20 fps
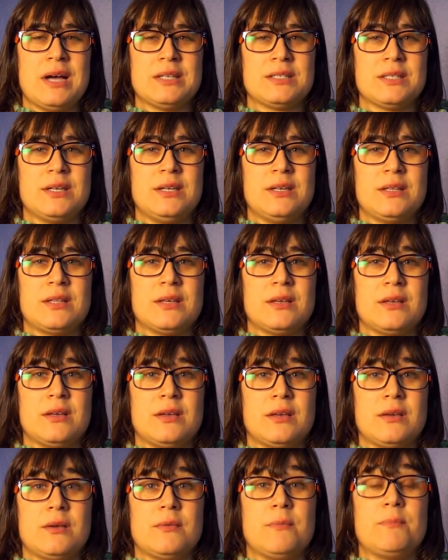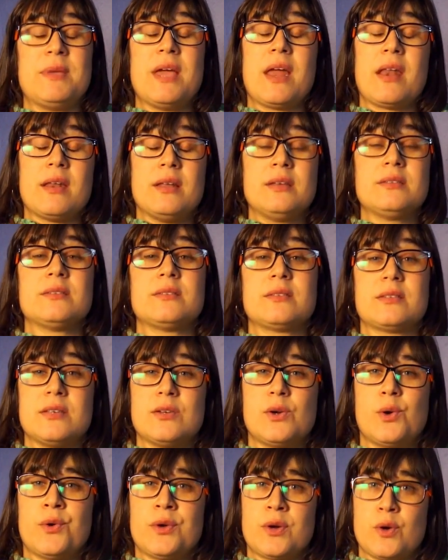a hacer este viernes
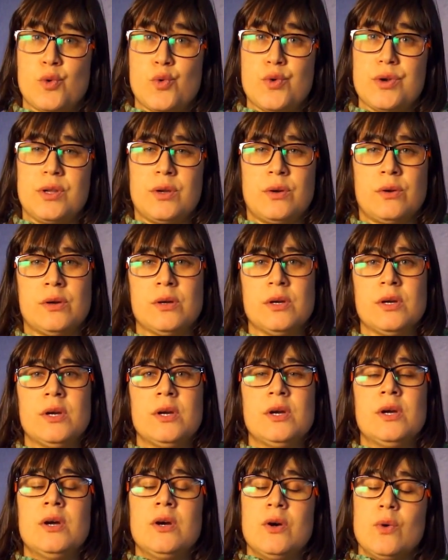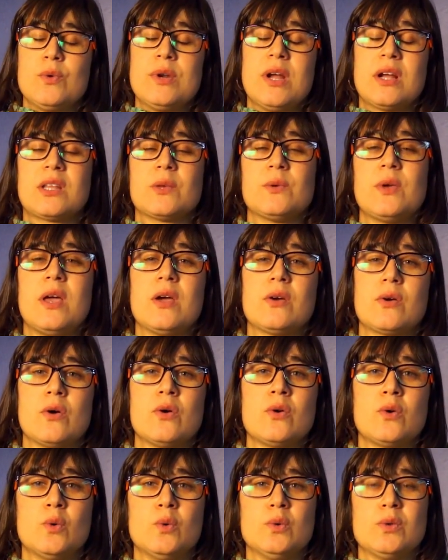5 de junio, una actividad en
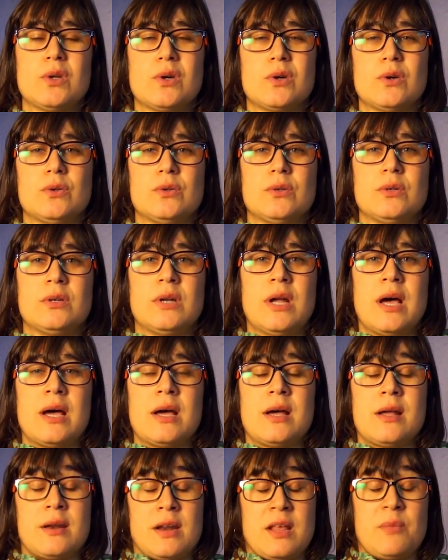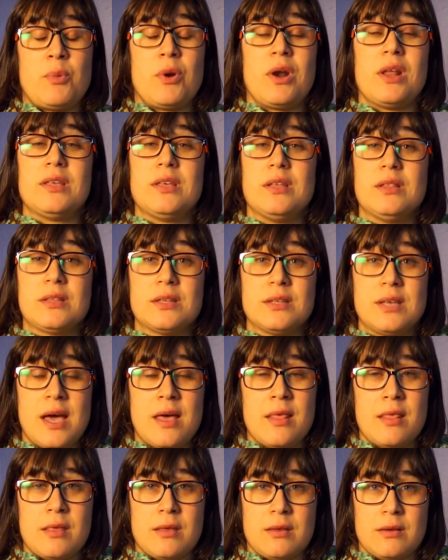conjunto con la Red por la
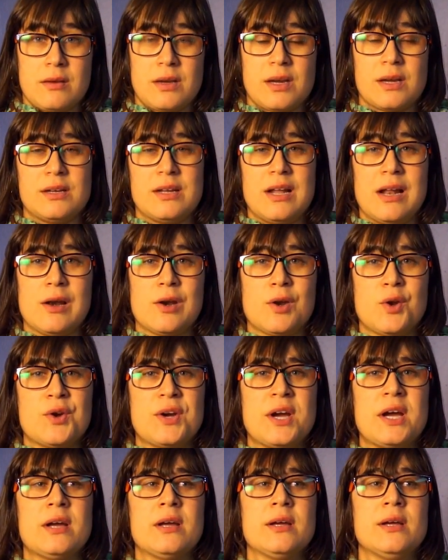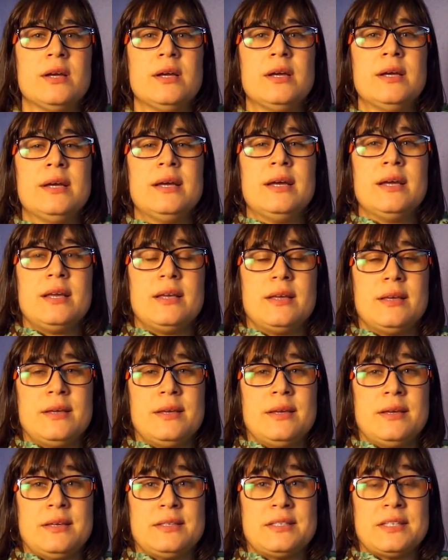Identidad de General Roca.
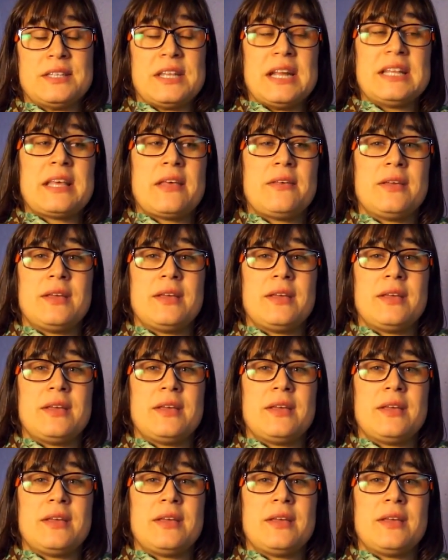Eh, se trata